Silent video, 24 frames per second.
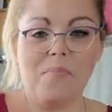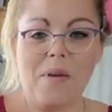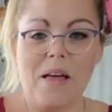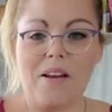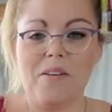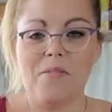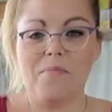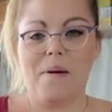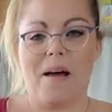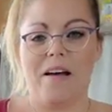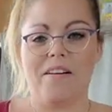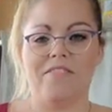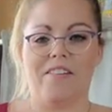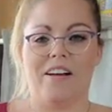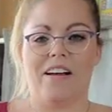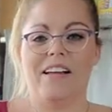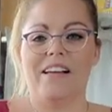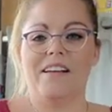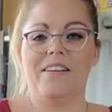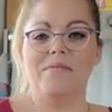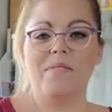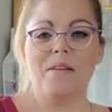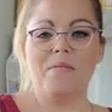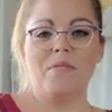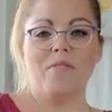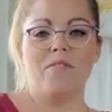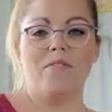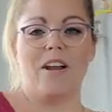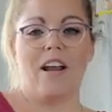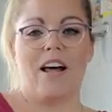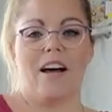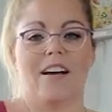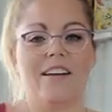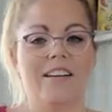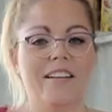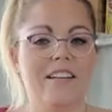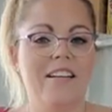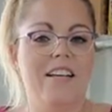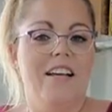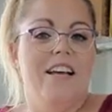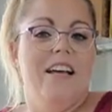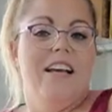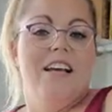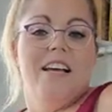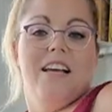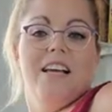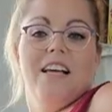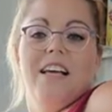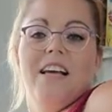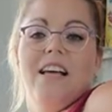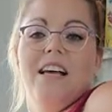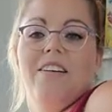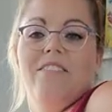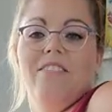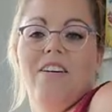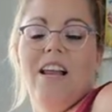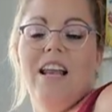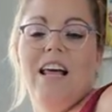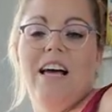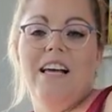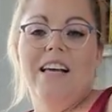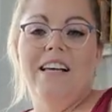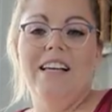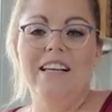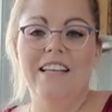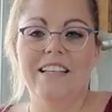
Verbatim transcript: perds un parfum. Mais bon, voilà. Voilà.